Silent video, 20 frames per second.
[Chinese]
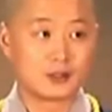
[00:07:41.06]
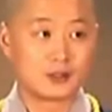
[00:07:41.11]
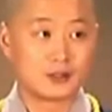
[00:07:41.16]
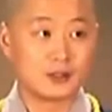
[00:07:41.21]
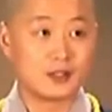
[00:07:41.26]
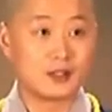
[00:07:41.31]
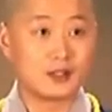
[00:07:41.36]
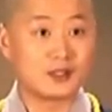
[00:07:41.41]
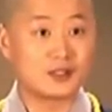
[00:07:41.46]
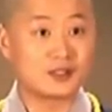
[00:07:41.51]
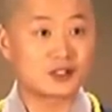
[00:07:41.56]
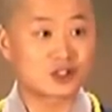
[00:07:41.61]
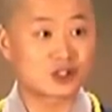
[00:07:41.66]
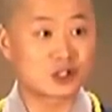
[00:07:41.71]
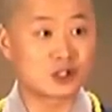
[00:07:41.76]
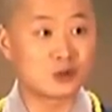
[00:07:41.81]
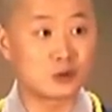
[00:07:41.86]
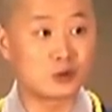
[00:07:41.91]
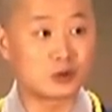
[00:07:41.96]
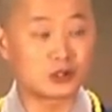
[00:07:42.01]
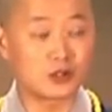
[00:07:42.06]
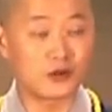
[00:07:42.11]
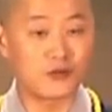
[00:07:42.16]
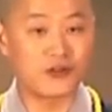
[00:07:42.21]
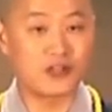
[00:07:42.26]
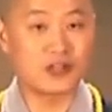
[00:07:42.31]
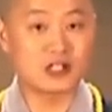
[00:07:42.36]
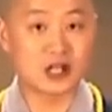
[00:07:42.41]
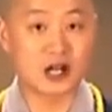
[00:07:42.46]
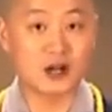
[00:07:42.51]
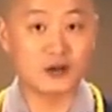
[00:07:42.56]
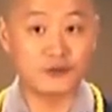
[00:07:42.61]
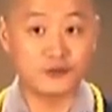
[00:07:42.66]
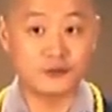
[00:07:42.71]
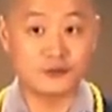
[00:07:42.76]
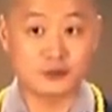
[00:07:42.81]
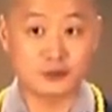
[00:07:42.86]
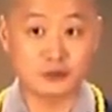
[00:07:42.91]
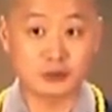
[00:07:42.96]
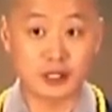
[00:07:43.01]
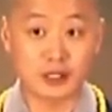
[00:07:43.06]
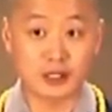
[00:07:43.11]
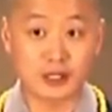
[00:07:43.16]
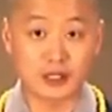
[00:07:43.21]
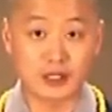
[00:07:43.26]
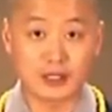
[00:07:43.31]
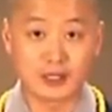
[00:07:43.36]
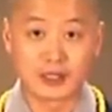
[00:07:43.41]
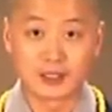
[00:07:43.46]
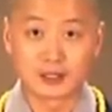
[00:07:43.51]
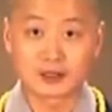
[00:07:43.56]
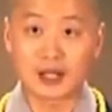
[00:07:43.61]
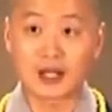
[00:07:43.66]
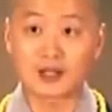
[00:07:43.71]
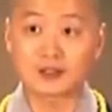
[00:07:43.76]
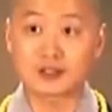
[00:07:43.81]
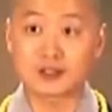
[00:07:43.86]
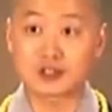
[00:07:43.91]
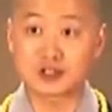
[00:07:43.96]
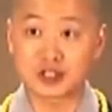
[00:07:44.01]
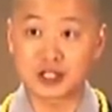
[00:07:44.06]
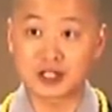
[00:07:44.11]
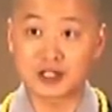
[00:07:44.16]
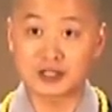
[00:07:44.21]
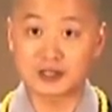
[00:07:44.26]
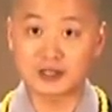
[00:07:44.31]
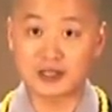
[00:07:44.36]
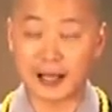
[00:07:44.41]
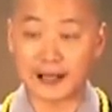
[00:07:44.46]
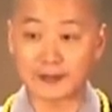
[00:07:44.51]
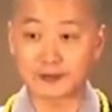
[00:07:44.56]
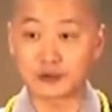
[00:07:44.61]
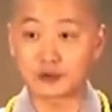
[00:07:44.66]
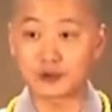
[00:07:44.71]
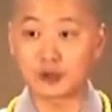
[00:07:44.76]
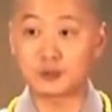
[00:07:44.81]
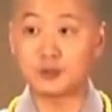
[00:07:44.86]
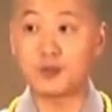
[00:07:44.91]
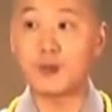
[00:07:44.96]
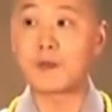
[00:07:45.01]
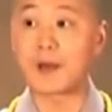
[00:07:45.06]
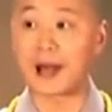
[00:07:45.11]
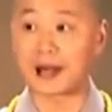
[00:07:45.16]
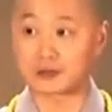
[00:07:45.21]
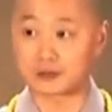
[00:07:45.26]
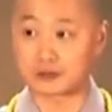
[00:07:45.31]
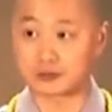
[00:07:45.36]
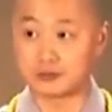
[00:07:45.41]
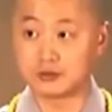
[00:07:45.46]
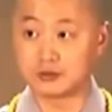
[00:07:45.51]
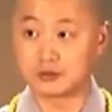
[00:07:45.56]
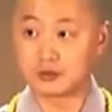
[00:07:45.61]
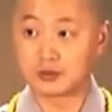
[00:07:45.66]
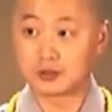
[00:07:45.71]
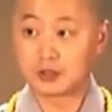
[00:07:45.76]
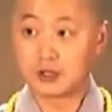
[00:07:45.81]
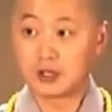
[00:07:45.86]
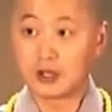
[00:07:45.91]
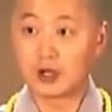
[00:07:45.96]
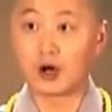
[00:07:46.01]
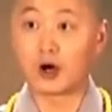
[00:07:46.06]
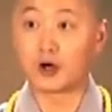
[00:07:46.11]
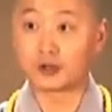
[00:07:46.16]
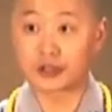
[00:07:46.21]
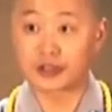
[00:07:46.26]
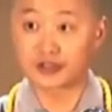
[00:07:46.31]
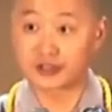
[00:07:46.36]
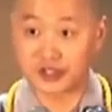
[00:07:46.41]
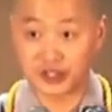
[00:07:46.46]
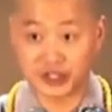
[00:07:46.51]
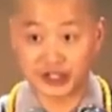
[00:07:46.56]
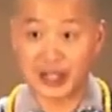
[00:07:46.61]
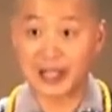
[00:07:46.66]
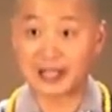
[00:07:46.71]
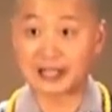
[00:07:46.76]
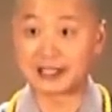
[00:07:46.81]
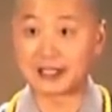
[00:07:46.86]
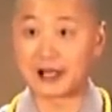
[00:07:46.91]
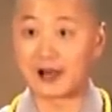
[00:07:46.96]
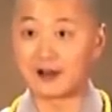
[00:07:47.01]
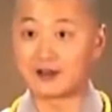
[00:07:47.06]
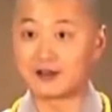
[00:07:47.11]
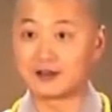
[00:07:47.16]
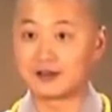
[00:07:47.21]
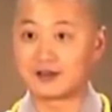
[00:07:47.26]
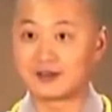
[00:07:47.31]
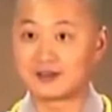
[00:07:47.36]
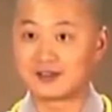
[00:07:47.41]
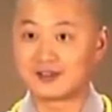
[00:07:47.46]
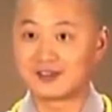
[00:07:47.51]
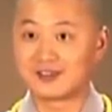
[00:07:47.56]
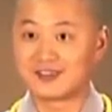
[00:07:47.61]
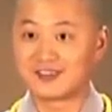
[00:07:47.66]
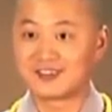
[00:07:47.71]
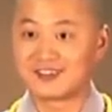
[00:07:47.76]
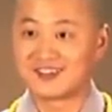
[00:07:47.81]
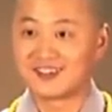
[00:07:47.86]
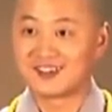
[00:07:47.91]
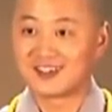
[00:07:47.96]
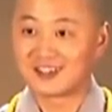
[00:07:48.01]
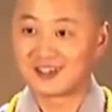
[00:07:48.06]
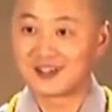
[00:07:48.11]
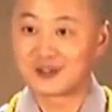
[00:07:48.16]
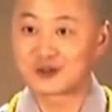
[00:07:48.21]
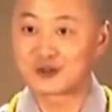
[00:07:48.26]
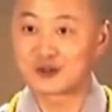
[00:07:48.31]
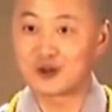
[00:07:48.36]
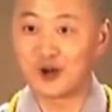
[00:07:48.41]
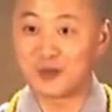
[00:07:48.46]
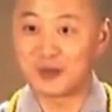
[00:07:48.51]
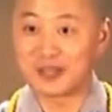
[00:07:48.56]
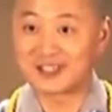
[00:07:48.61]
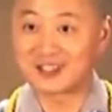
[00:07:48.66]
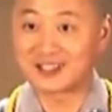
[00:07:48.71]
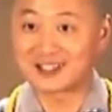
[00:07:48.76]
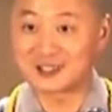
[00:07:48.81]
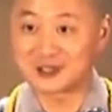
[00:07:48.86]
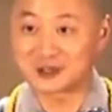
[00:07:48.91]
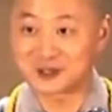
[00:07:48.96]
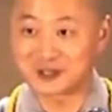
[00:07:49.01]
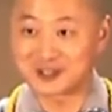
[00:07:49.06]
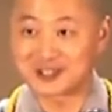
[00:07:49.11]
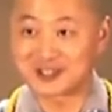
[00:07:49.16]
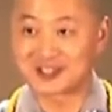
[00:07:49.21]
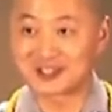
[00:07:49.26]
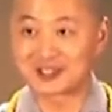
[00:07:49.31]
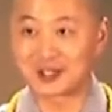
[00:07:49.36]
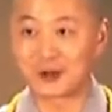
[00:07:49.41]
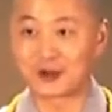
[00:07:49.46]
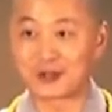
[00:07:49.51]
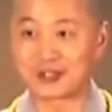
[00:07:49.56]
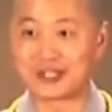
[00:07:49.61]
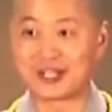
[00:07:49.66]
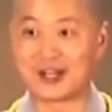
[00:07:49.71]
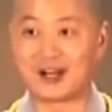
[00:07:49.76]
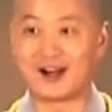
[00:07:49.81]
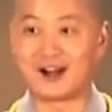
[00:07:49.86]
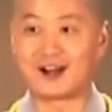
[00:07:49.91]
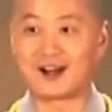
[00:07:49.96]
那个生活的非常富足的人，他的心感觉到不满足，好像乞丐一样。说明的就是这个道理呀。